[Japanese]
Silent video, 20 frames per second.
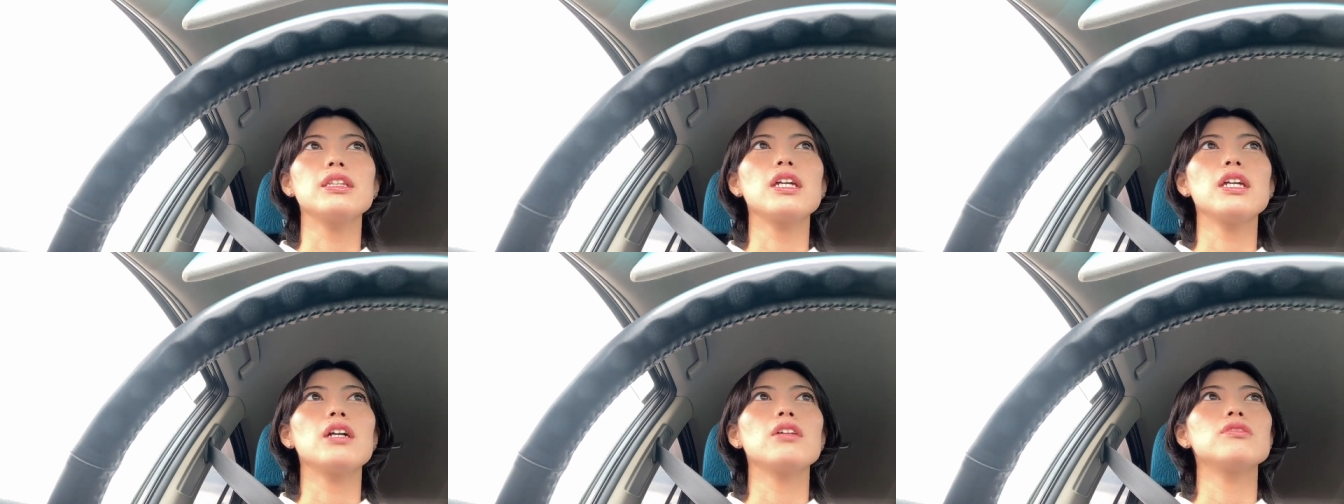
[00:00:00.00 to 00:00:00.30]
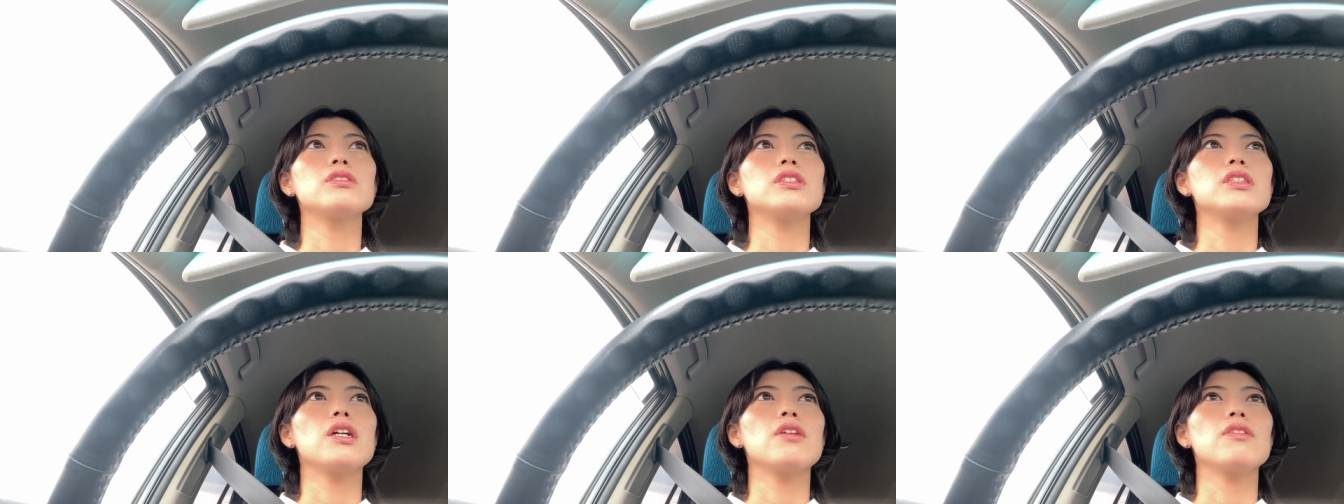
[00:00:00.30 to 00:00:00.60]
旦
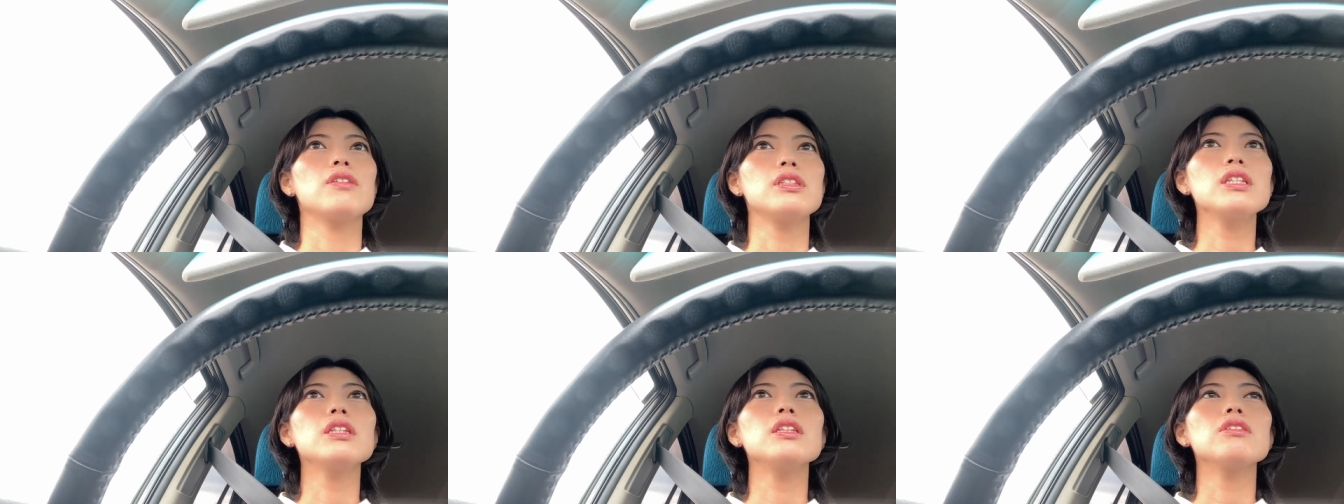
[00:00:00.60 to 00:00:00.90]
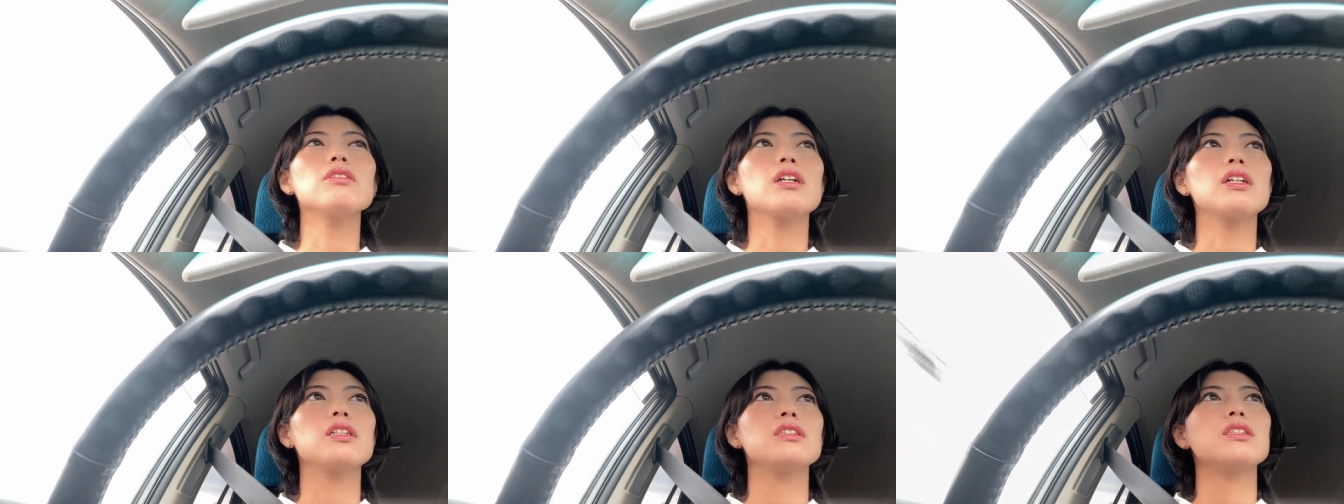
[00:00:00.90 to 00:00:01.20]
打ち合わせって
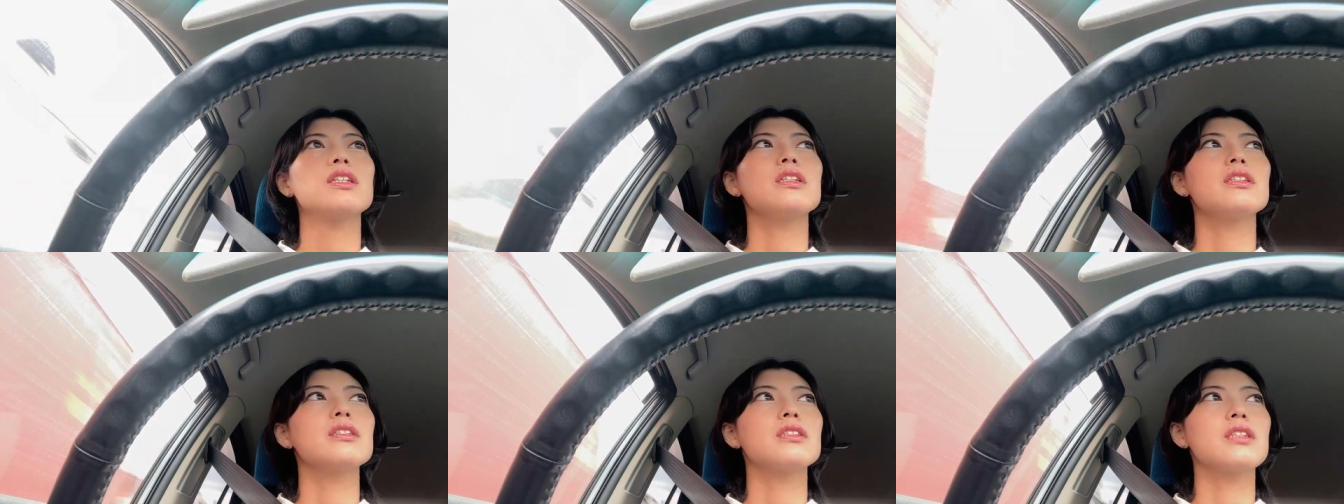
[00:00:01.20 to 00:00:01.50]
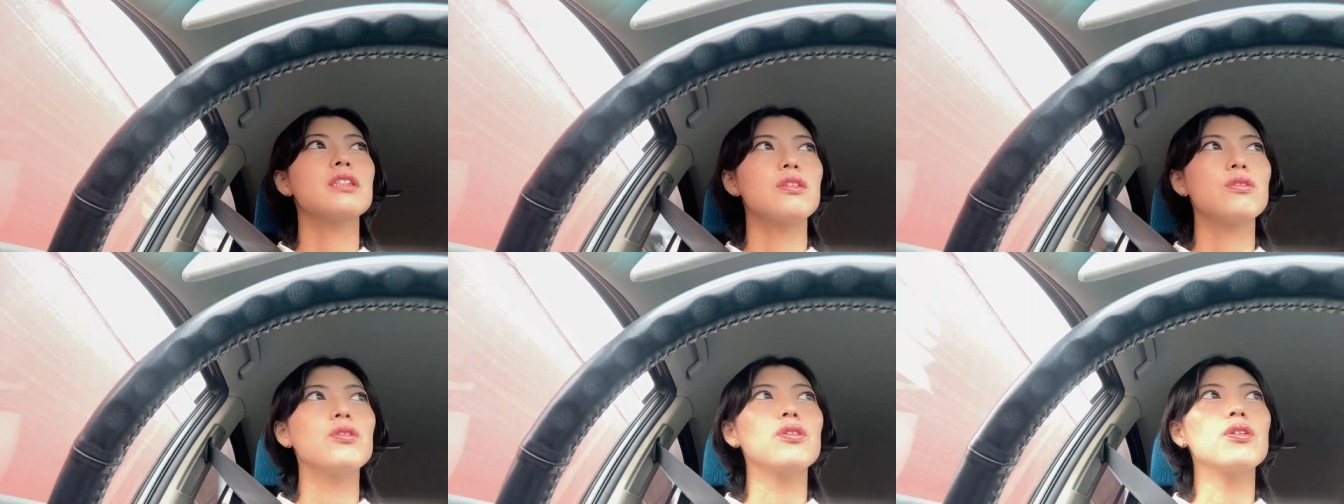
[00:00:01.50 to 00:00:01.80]
いう感じなんです
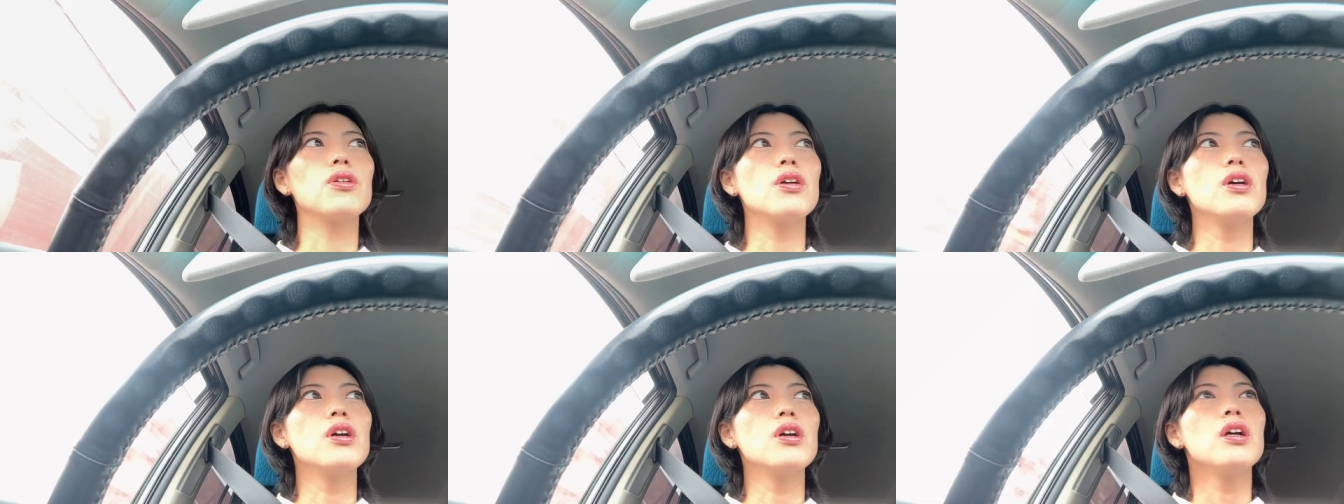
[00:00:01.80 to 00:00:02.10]
けど